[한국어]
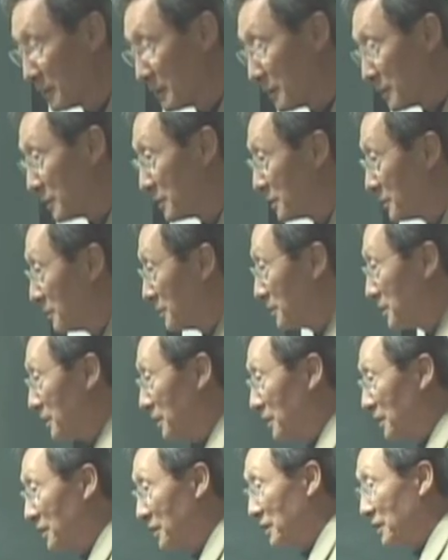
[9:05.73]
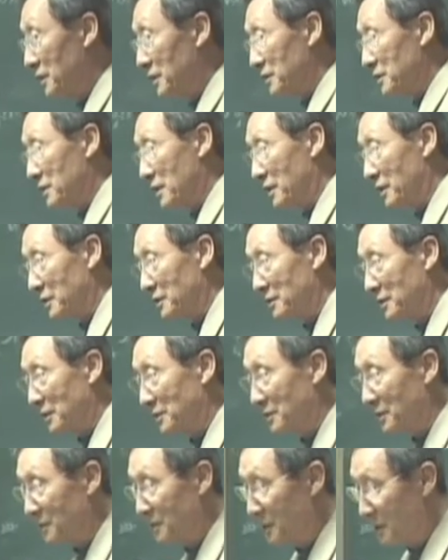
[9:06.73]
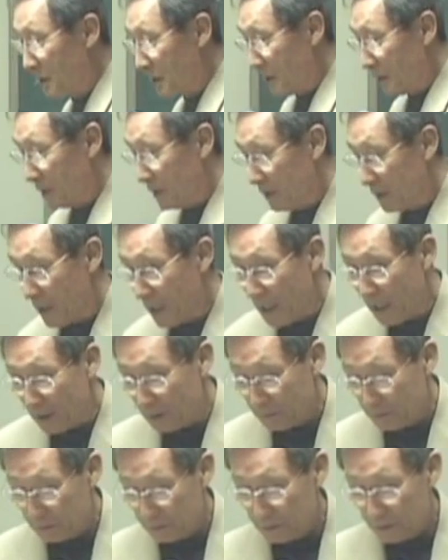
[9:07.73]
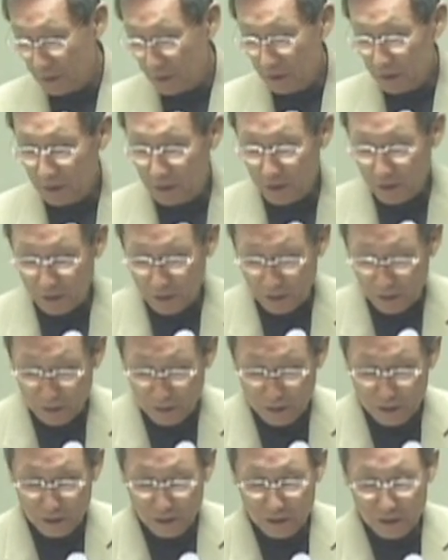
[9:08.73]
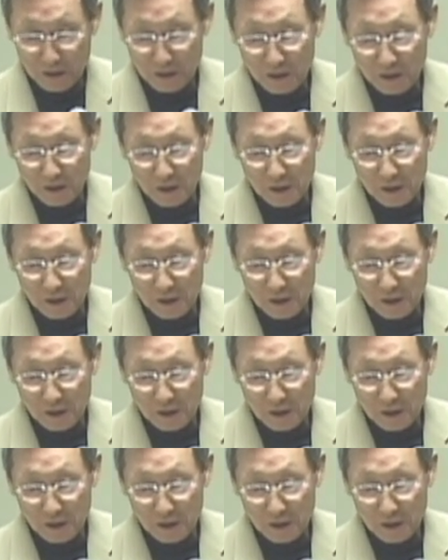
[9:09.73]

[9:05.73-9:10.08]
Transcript: 그래서 이제, 자, 그래서 이 아구티 진이,